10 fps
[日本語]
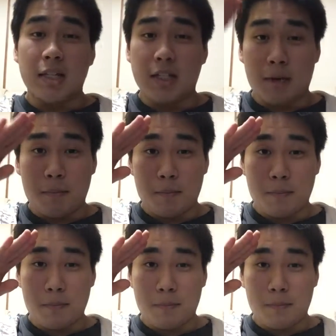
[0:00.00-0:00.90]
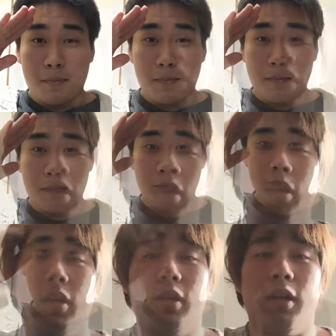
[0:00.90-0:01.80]
じゃ
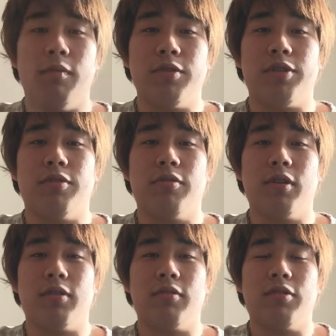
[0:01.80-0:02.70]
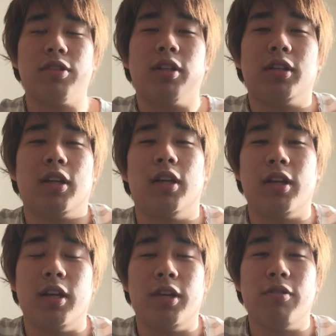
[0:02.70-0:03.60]
えー、もしよろよろしかったら、
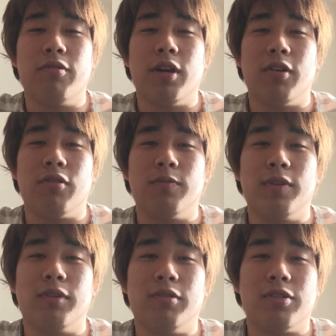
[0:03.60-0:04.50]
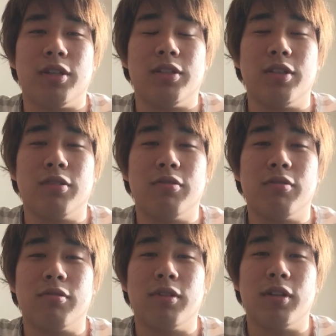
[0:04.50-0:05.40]
えー、評価やコメント、チャンネル登
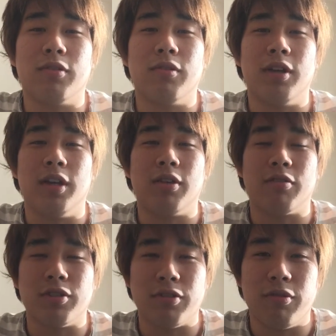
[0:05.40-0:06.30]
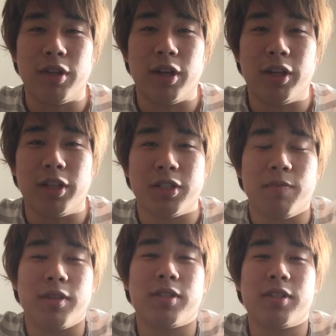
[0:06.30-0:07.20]
録など、えー、よろしくお願いいたし
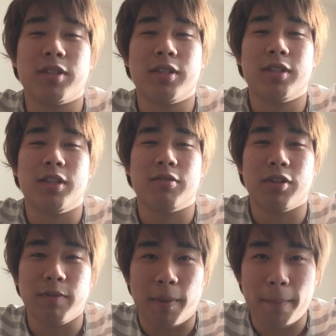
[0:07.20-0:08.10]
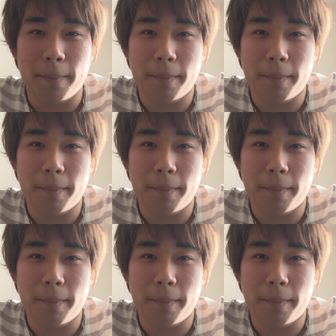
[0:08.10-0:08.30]
ます。それでは。